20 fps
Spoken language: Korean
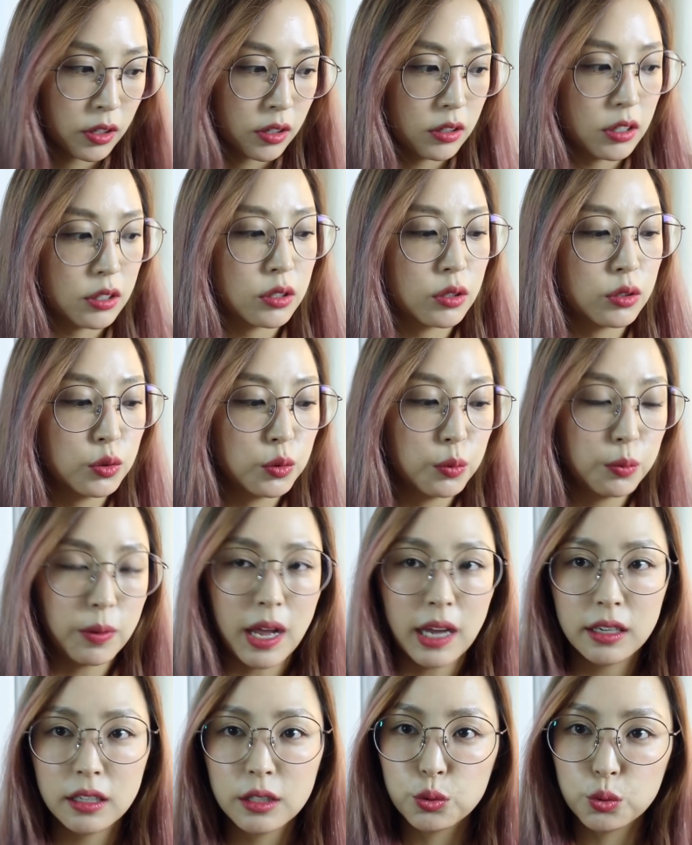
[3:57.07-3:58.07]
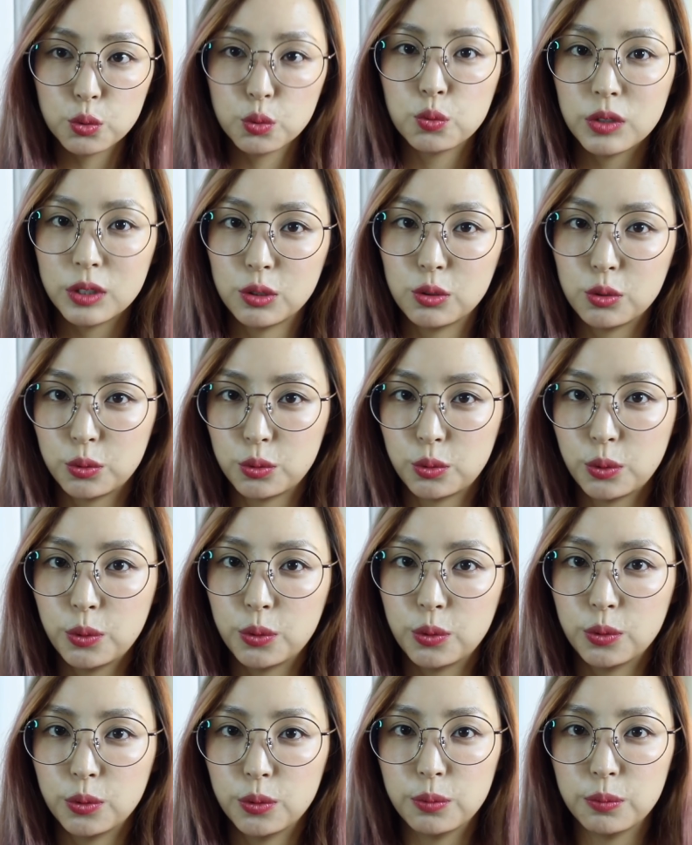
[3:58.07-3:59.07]
그래서 좀 아래쪽
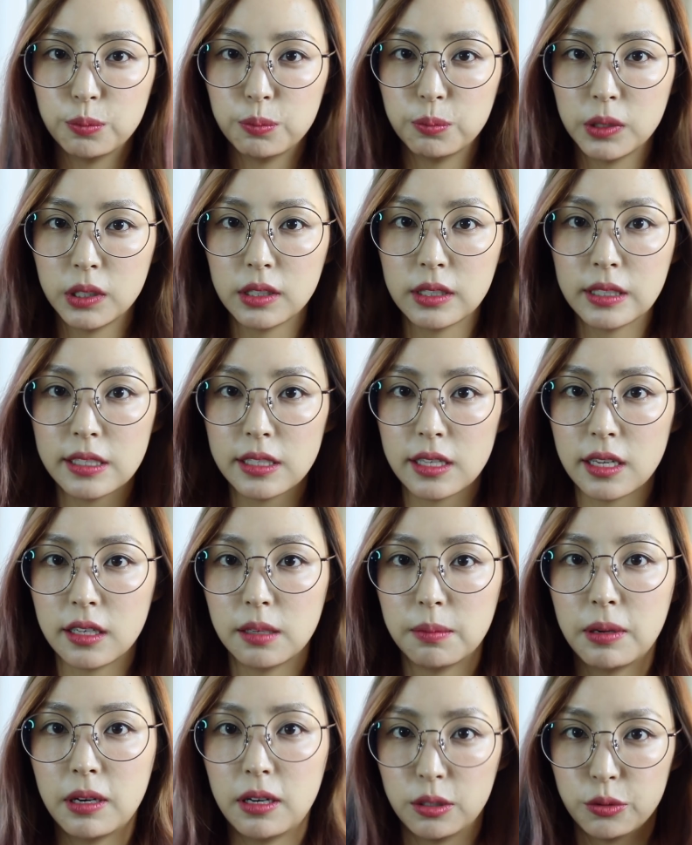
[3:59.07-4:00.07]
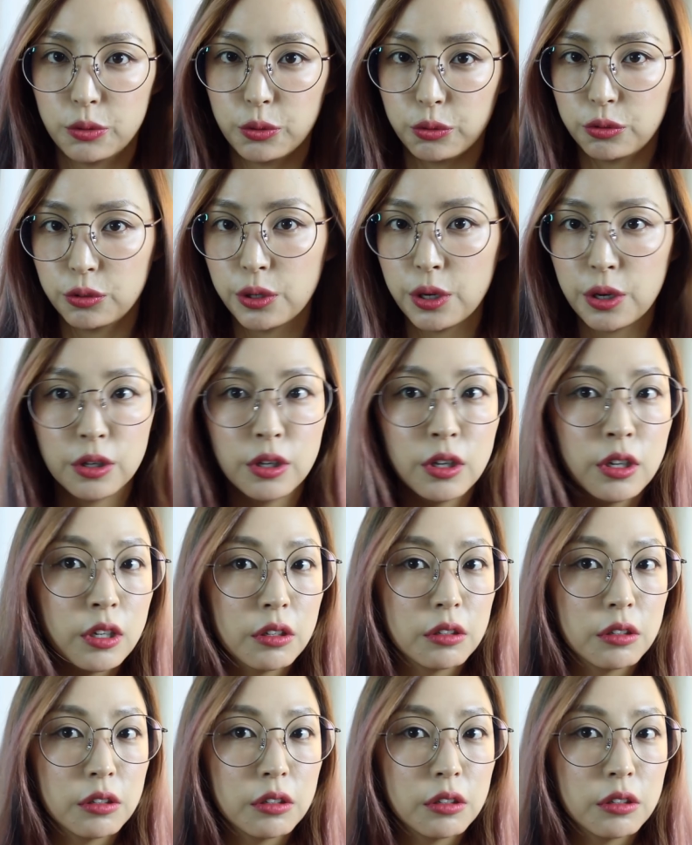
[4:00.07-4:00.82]
위주로 핑크색을 발라줬고요.